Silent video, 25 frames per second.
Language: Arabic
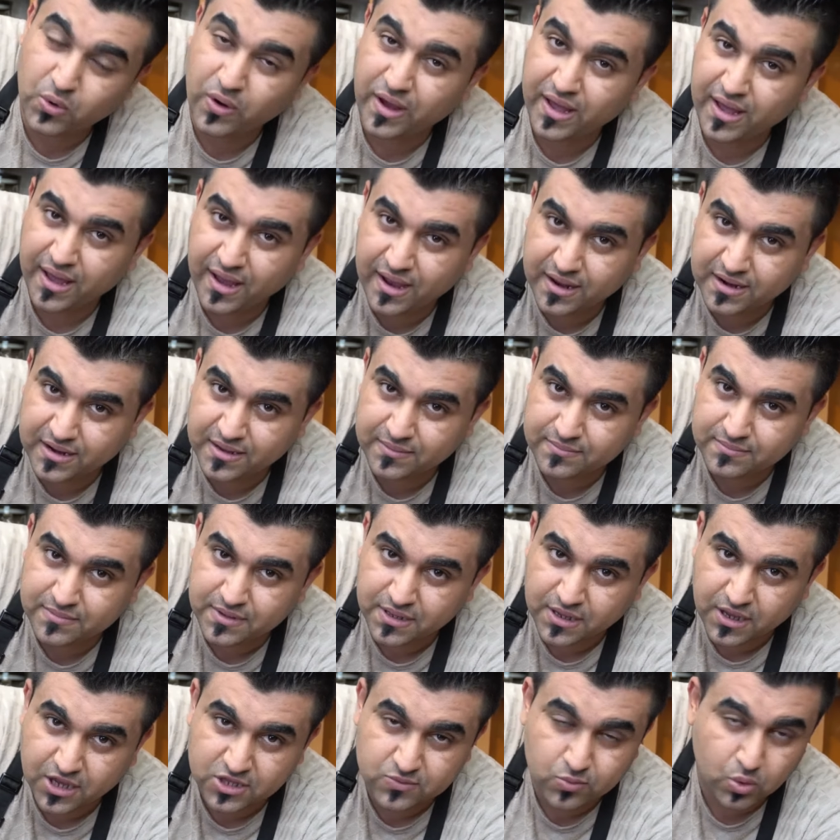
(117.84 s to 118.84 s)
هواي عالم
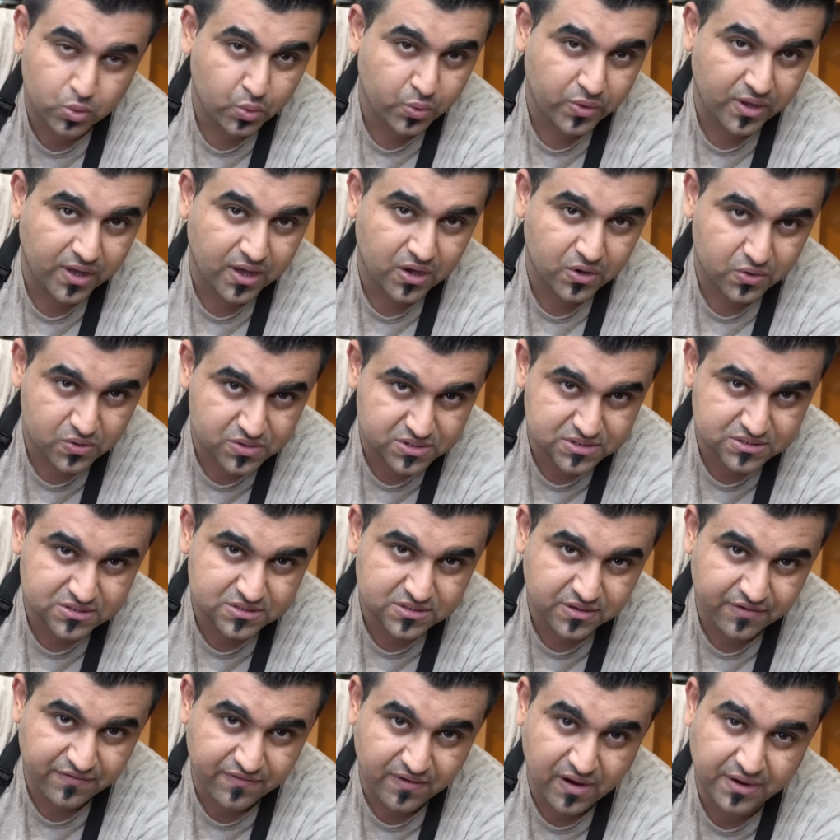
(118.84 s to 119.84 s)
يقدمون وياه
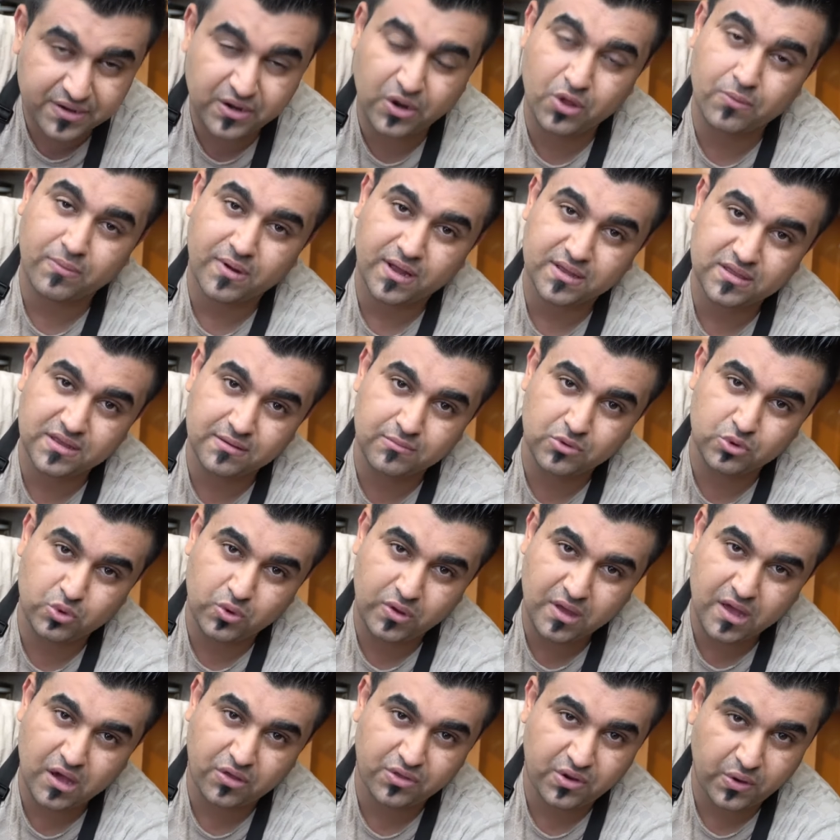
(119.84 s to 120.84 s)
رز فانا اليوم قدمت
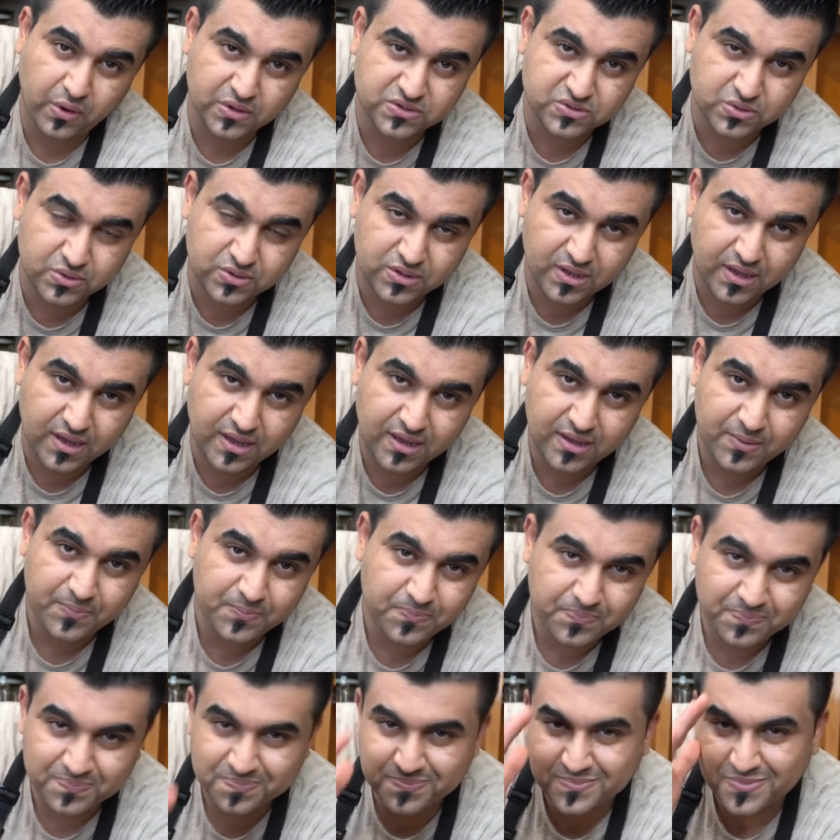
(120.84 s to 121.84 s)
وياه خضروات سوتيه
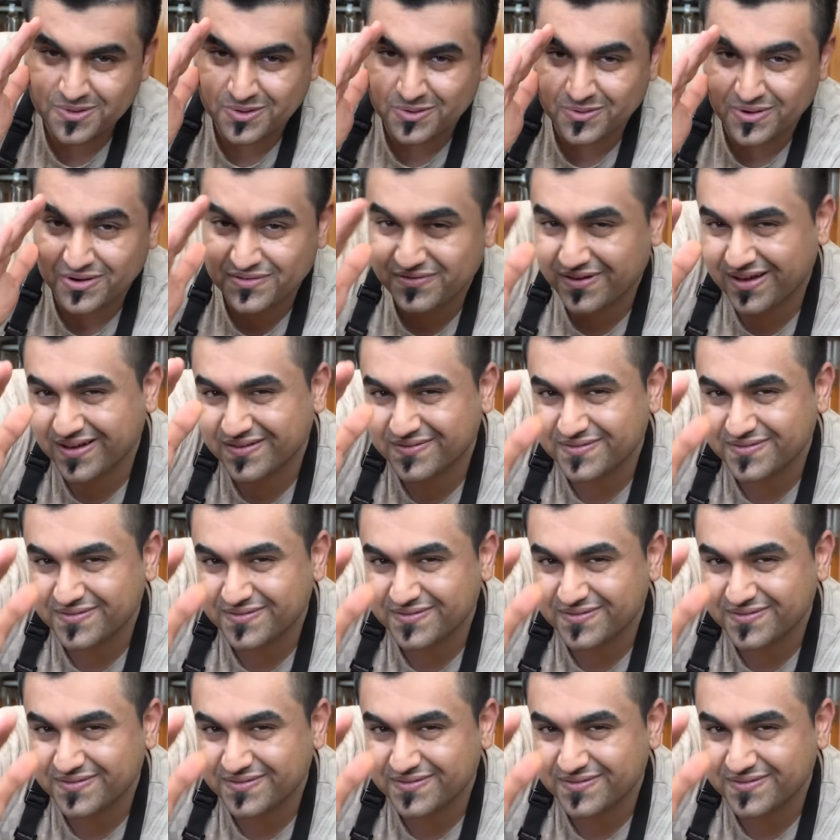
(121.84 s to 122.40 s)
والف